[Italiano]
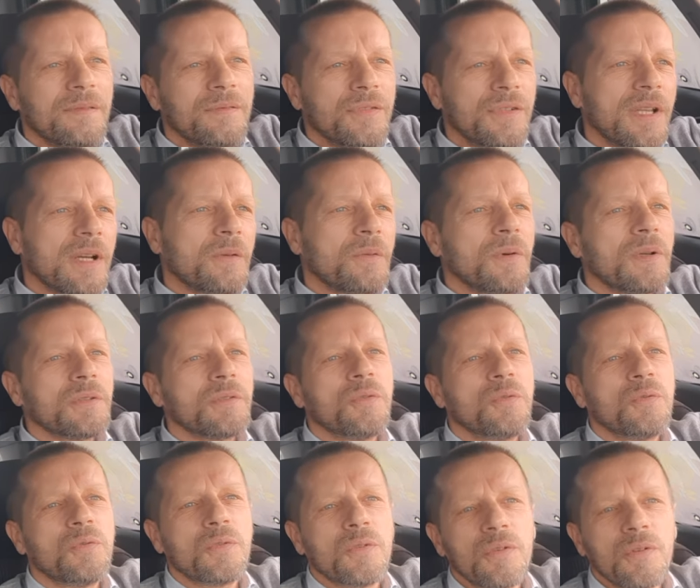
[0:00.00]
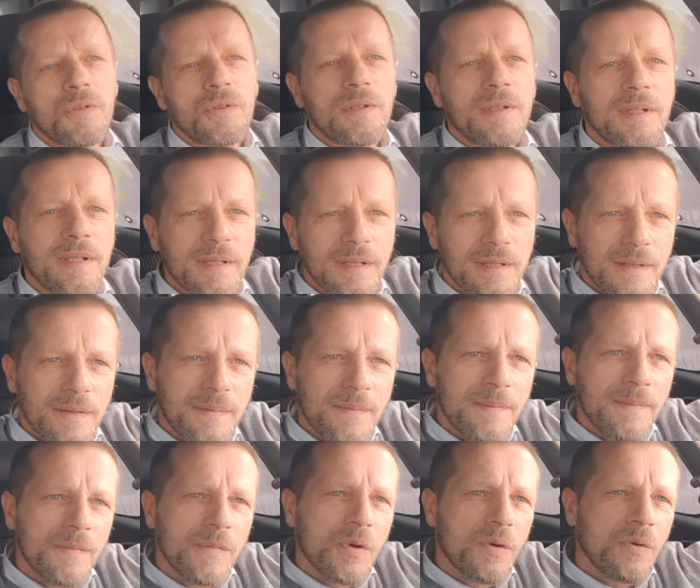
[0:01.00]
fino a quando uno
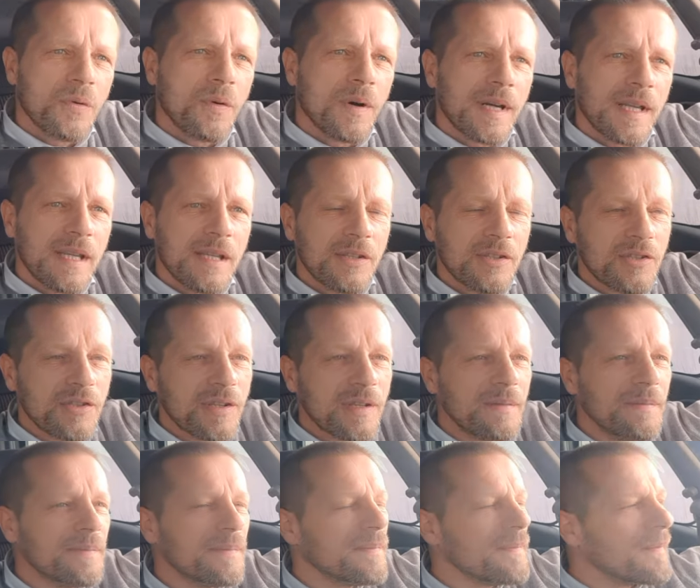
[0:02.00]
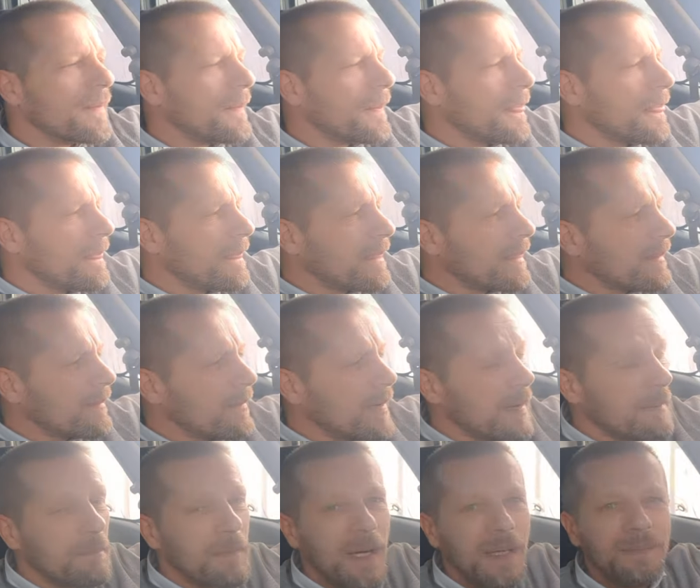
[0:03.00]
non, non guarisce
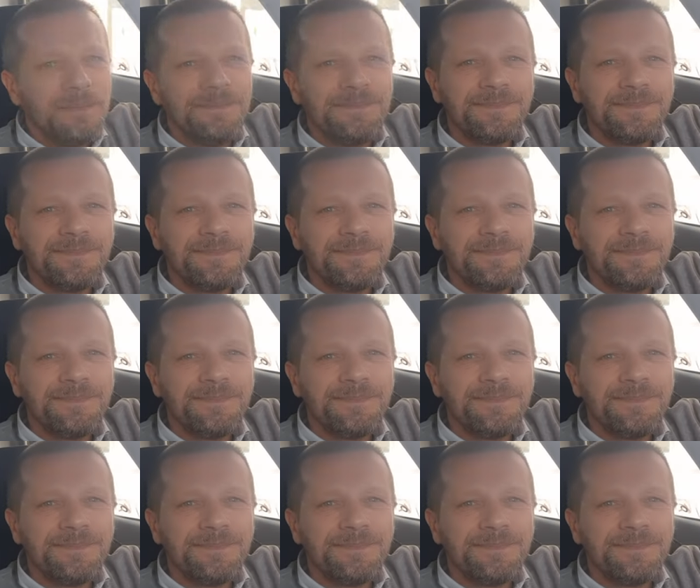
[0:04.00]
vabbè